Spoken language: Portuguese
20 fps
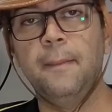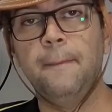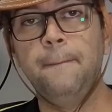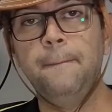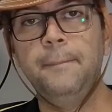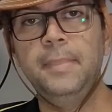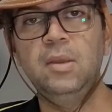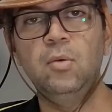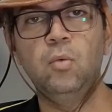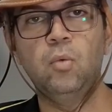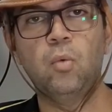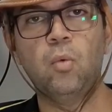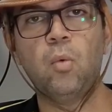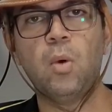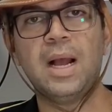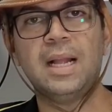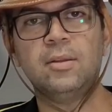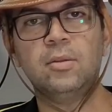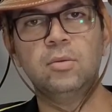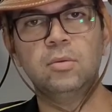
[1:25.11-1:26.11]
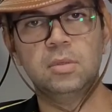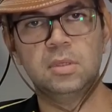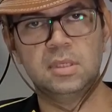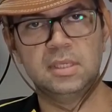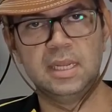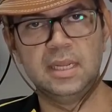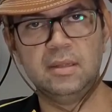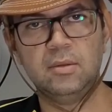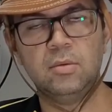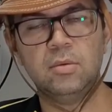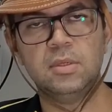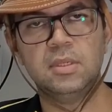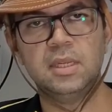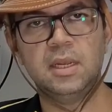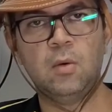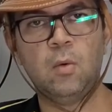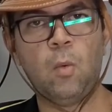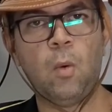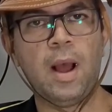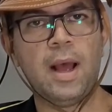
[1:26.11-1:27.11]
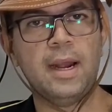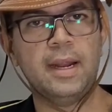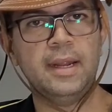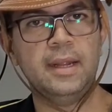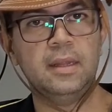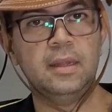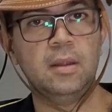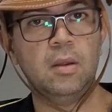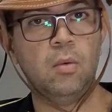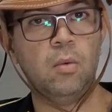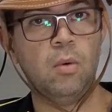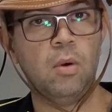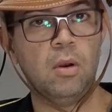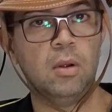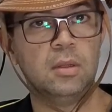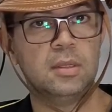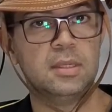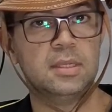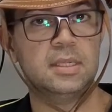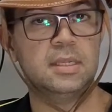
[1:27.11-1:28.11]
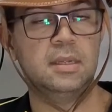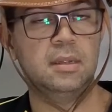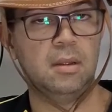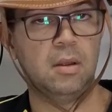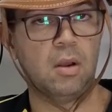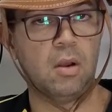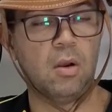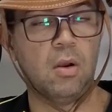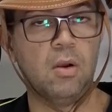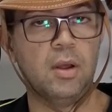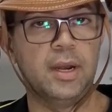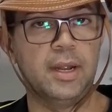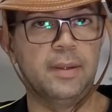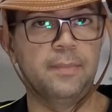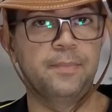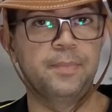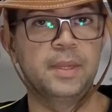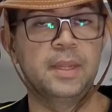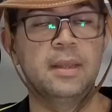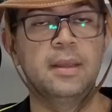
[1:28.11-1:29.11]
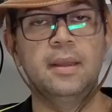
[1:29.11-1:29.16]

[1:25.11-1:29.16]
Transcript: 1440 watts hora.